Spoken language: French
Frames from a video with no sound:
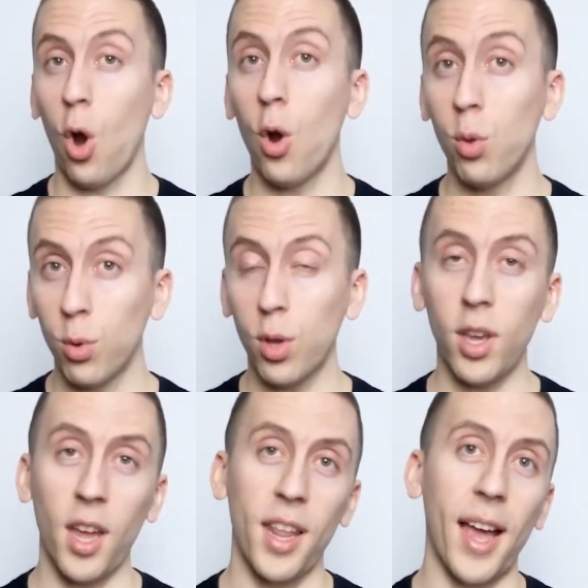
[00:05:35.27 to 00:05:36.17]
Un autre
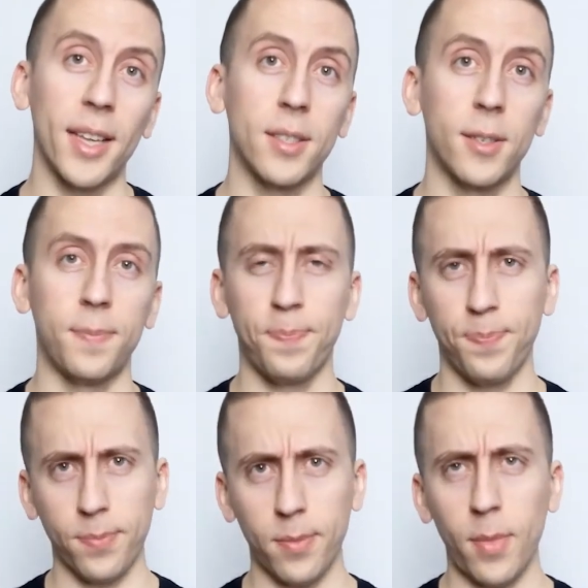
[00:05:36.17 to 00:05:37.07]
truc relié à ça,
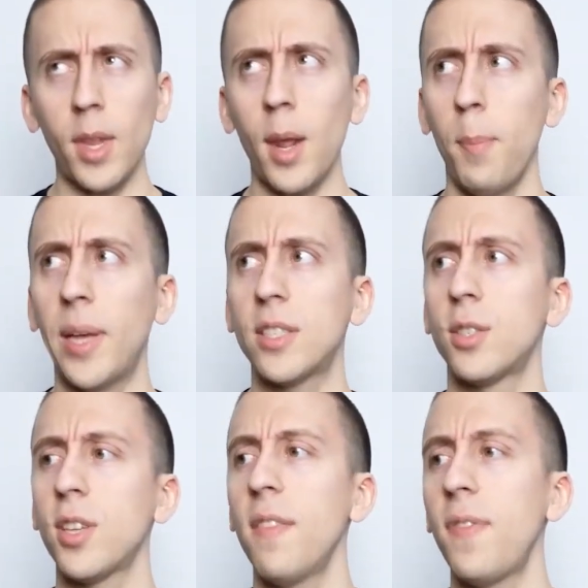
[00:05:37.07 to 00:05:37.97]
parce que
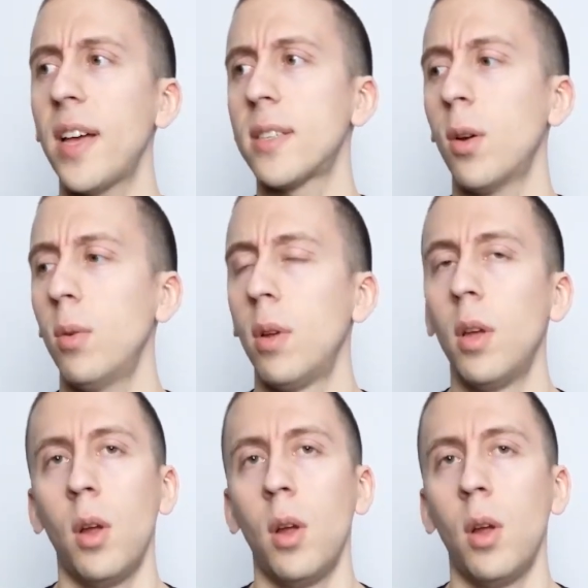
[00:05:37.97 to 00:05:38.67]
de toute façon,